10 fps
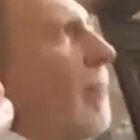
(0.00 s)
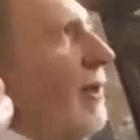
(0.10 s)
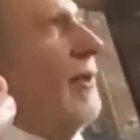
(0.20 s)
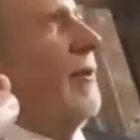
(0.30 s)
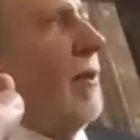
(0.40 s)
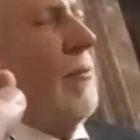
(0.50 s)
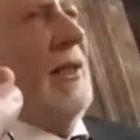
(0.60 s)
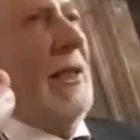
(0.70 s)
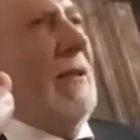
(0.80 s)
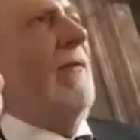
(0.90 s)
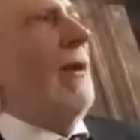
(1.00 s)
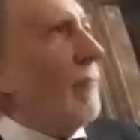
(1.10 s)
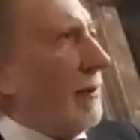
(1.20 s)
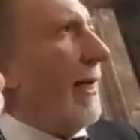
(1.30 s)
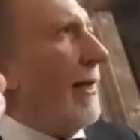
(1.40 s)
politico e quindi deve
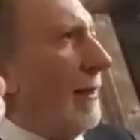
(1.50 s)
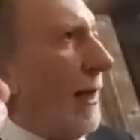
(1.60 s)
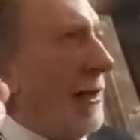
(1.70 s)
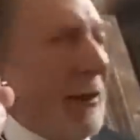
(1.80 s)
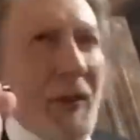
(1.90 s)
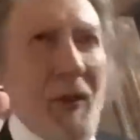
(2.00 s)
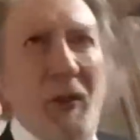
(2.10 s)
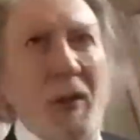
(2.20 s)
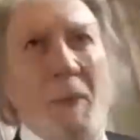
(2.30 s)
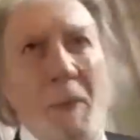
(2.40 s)
valutare se dà le dimissioni.